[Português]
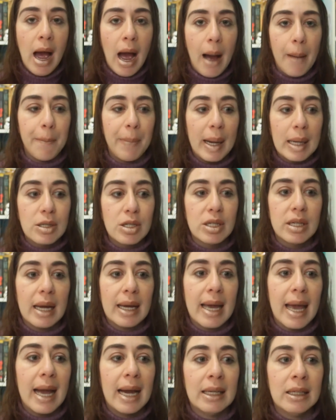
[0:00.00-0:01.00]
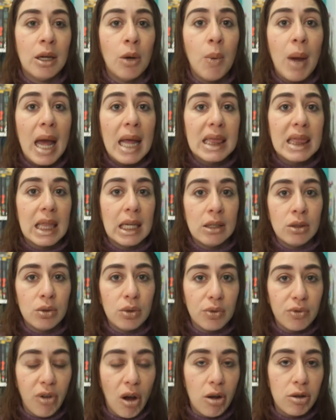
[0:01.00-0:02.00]
A parte da guerra não é
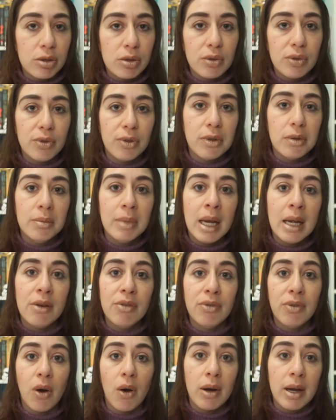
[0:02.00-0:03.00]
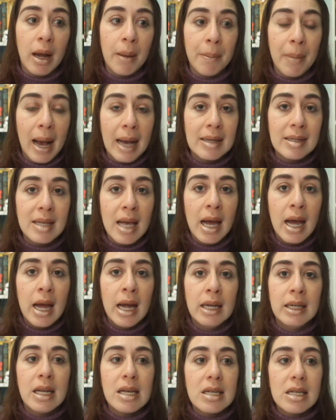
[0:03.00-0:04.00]
tanto o foco do filme, ele foca mais
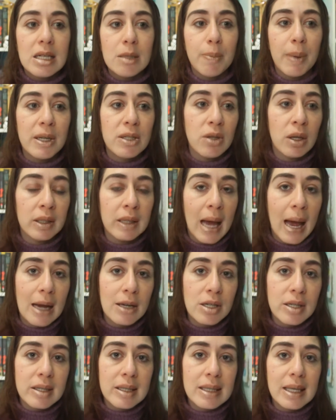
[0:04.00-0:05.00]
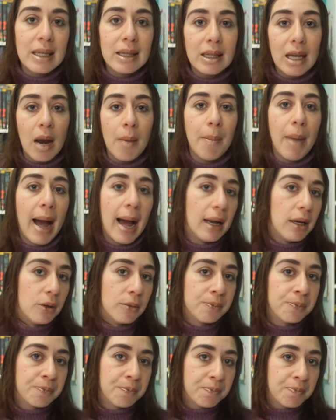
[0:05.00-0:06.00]
nesses personagens que
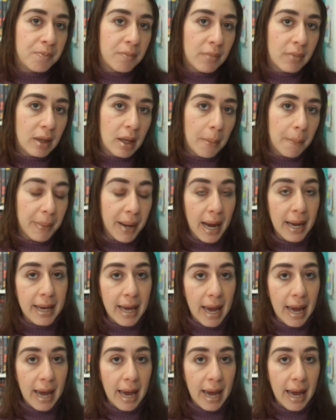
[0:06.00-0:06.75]
trabalham para a